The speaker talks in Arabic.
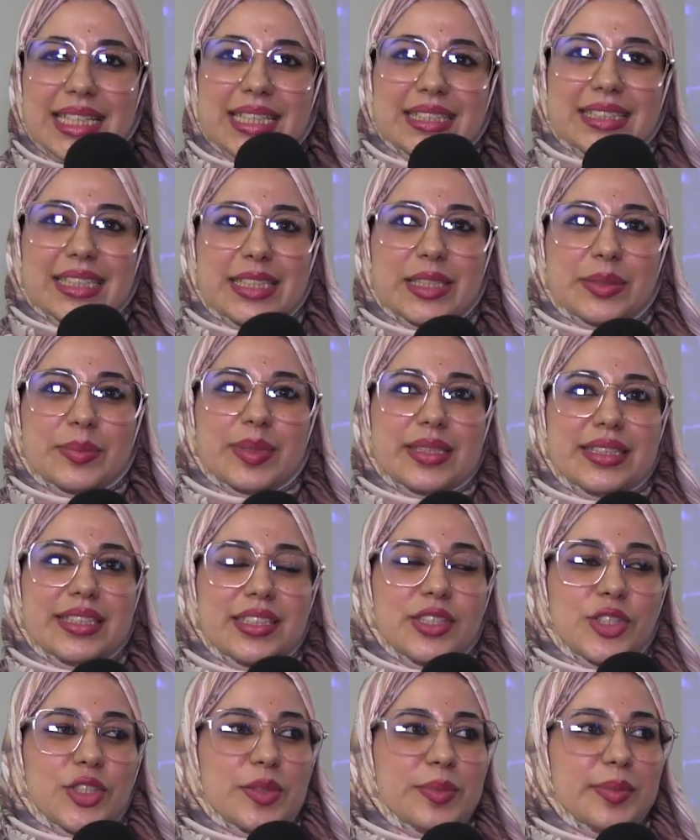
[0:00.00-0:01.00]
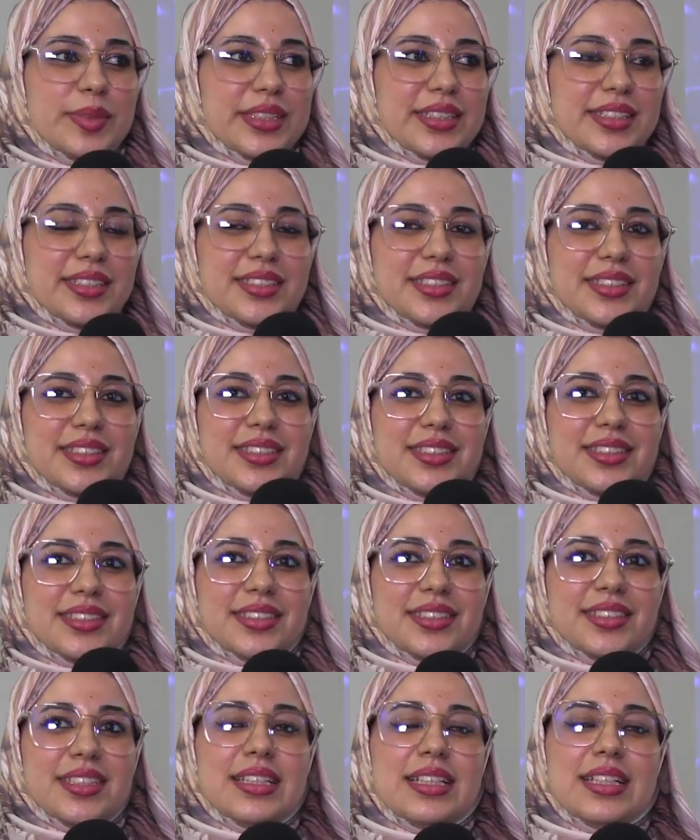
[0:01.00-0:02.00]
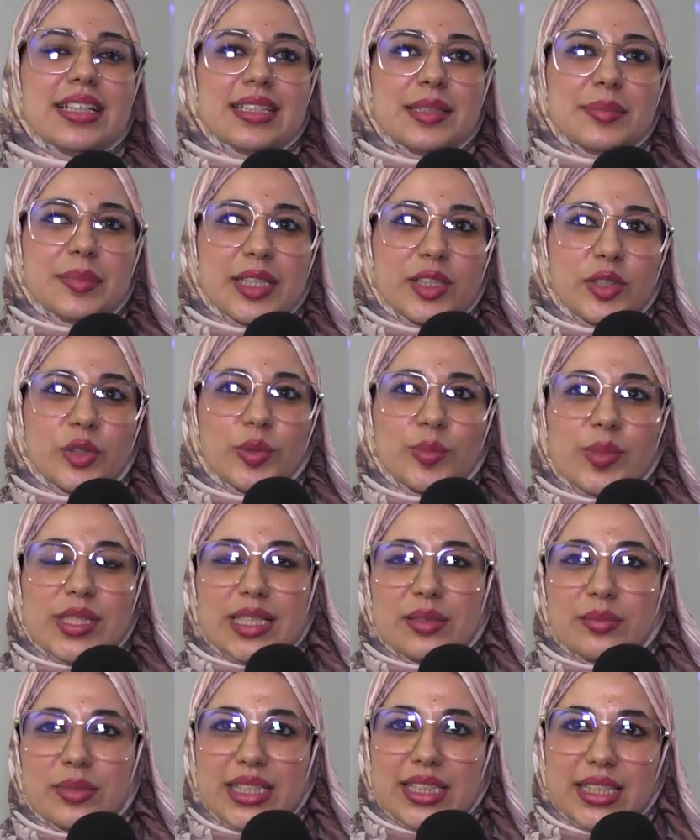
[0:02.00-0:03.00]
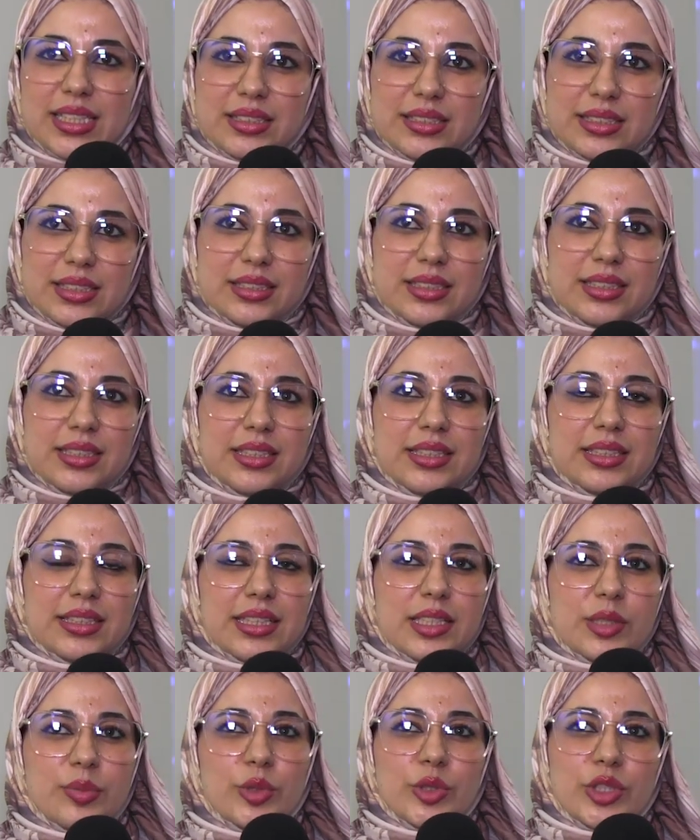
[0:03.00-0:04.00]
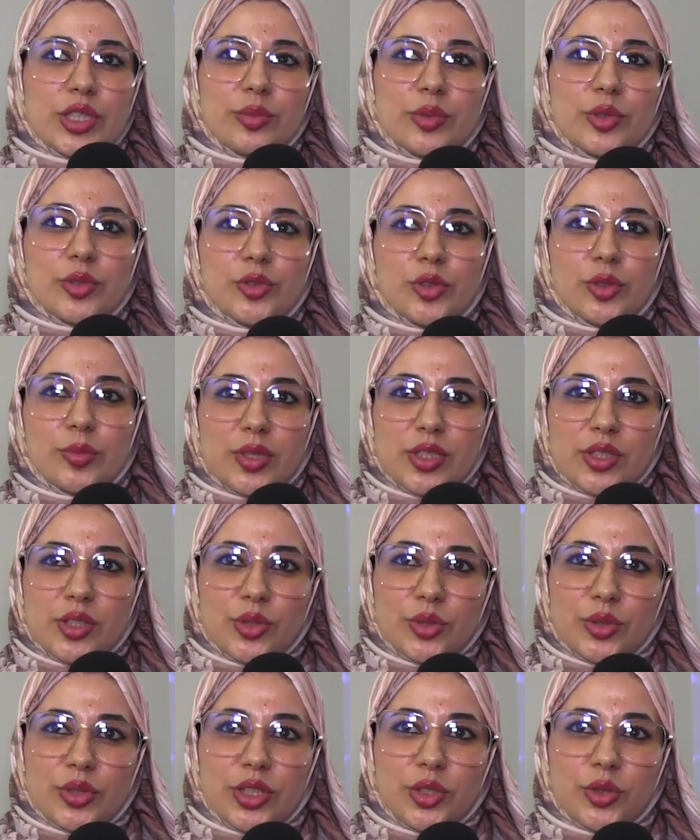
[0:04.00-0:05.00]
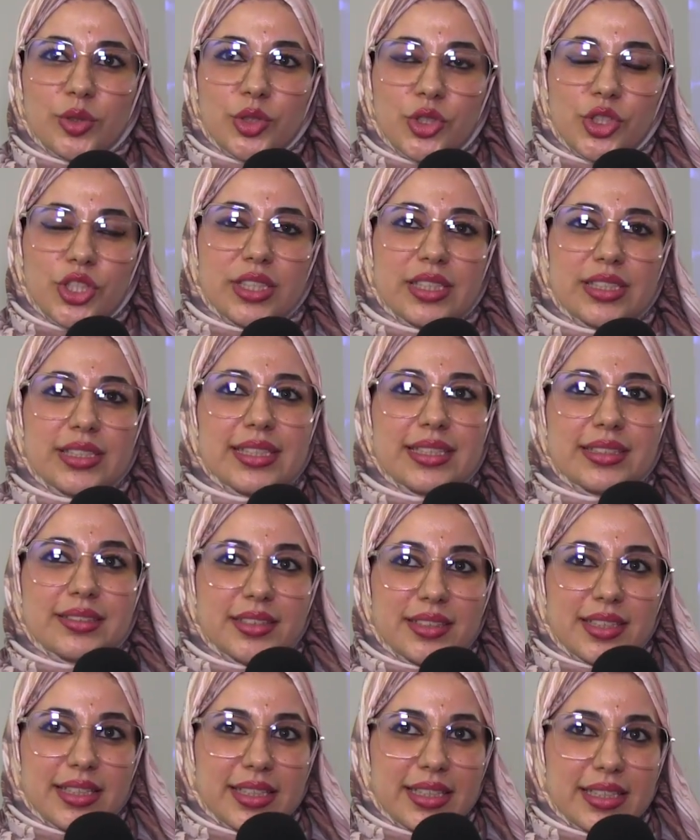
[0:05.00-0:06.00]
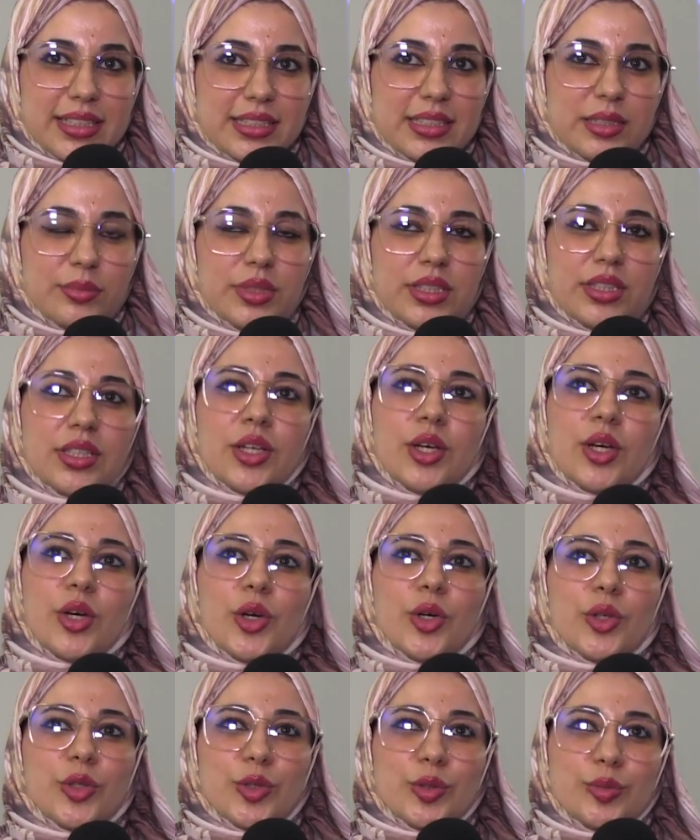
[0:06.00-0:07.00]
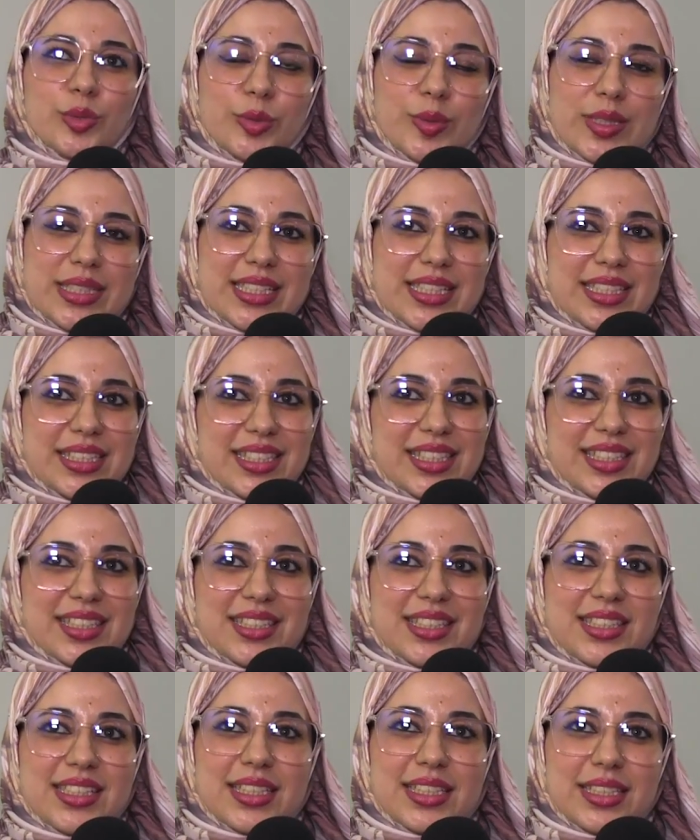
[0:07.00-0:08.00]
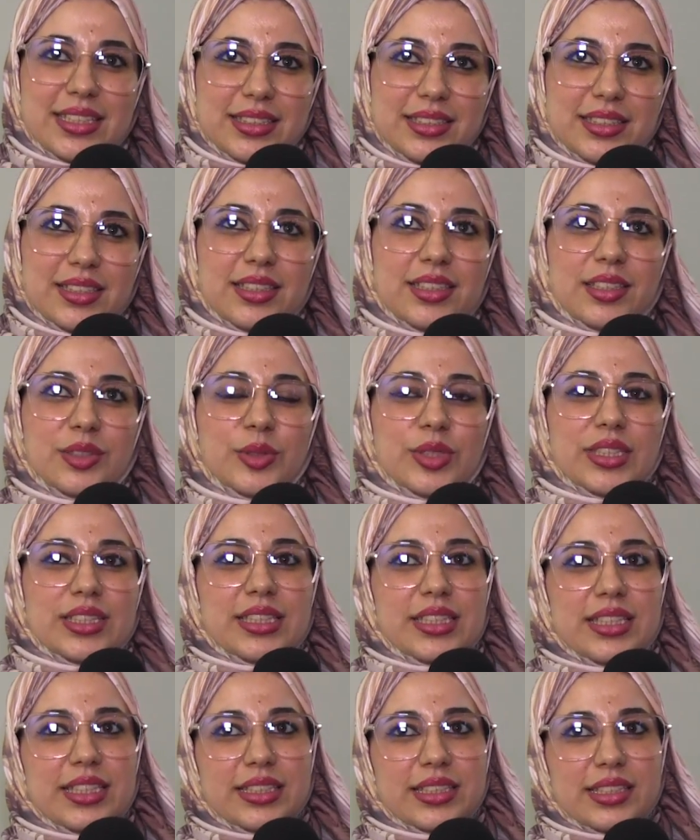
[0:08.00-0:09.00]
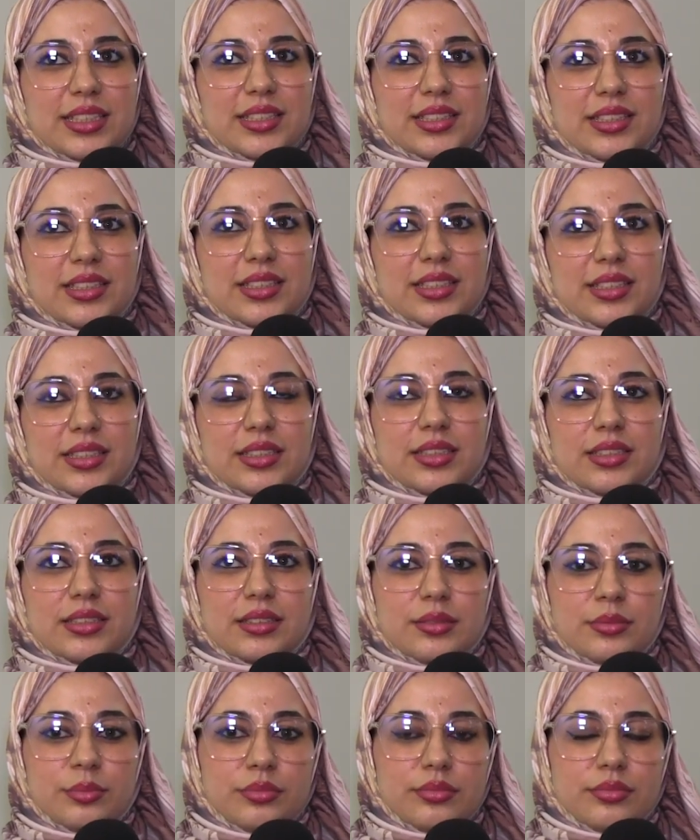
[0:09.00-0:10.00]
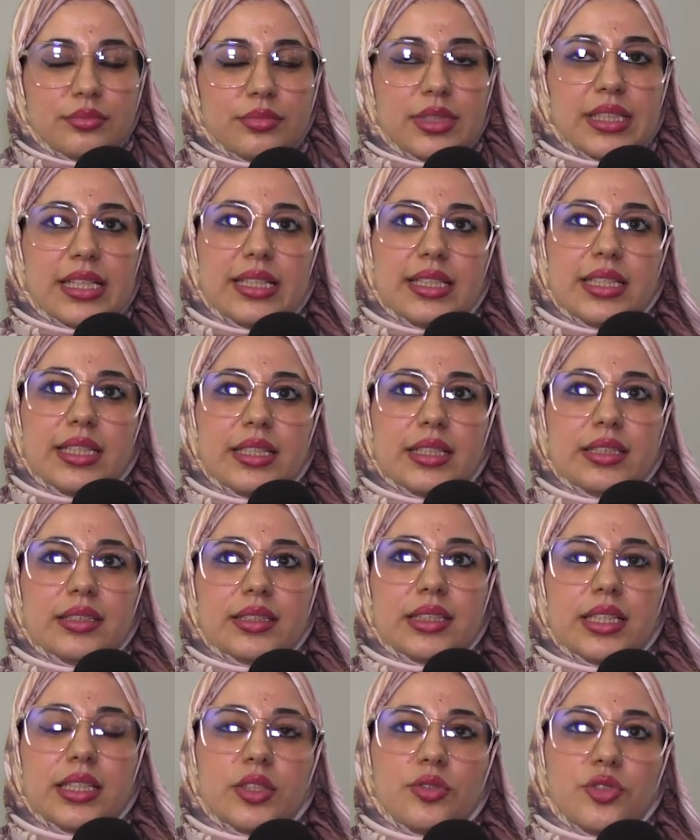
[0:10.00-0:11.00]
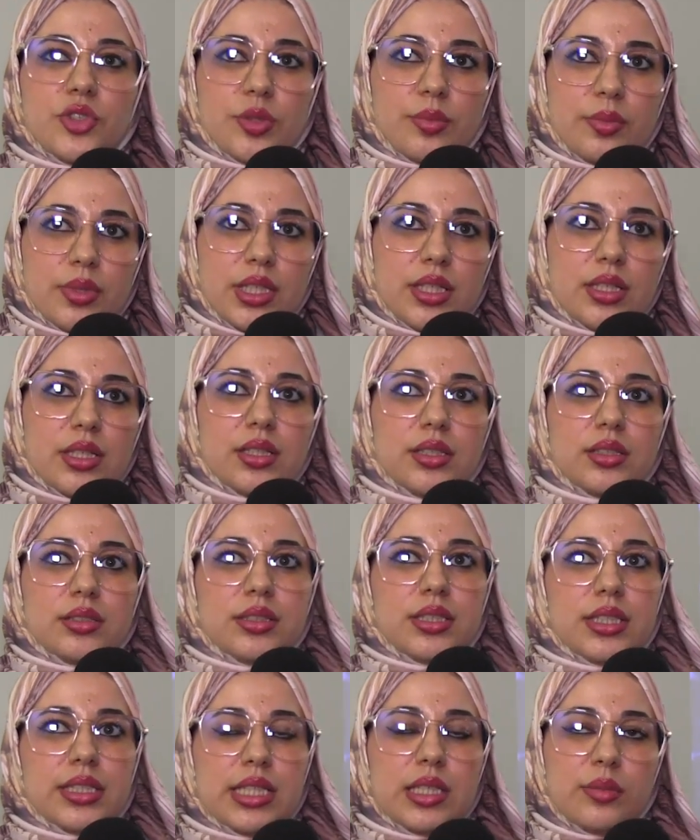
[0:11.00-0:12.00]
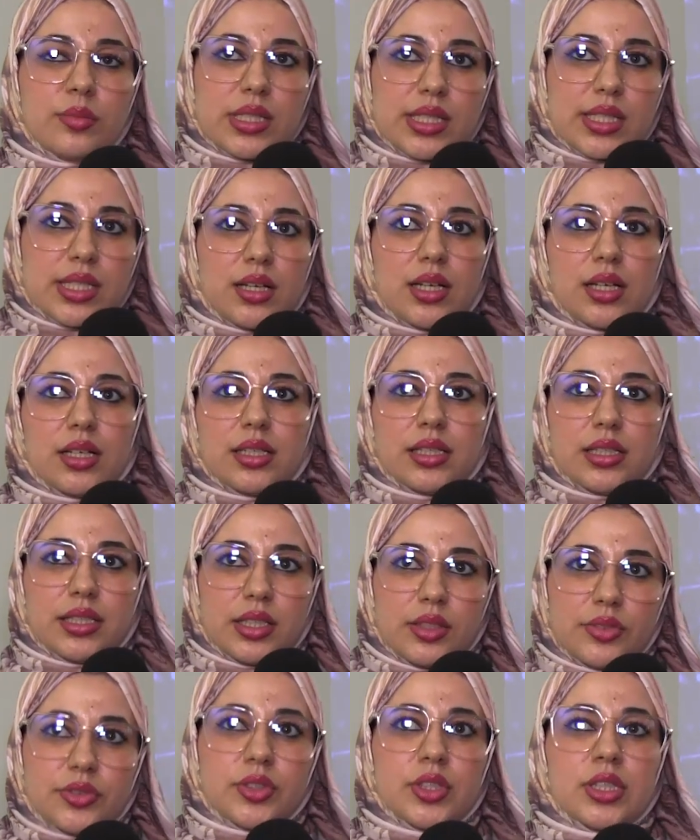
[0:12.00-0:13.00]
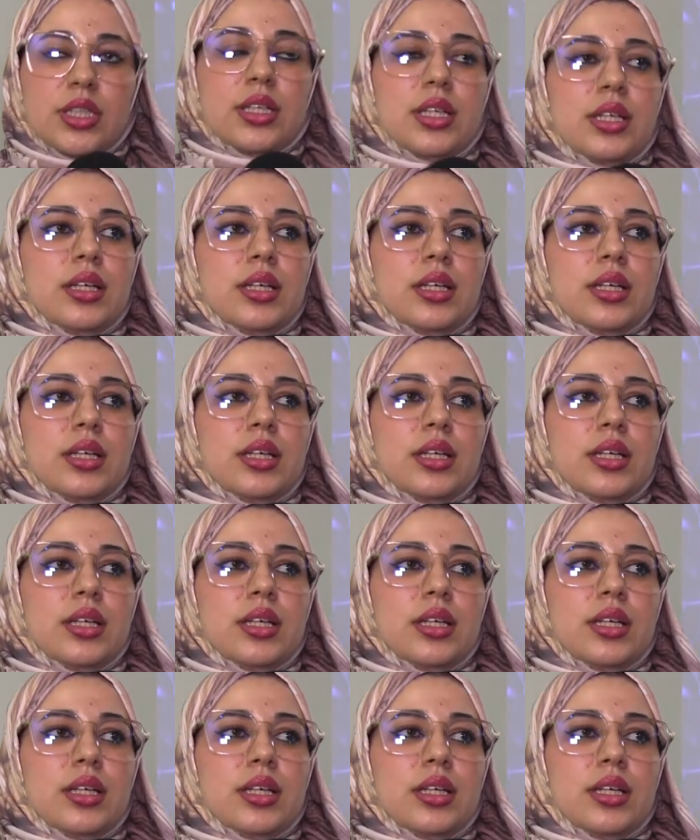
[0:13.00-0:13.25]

تحية طيبة للجميع آه، معكم سلمى الحدادي ريسبونساب دو فورماسيون اي كوتشينا ليدر اكاديمي وممثلة صاعدة وكذلك آه، حاليا كاينة في الجمعية ديال ايمنزا الريف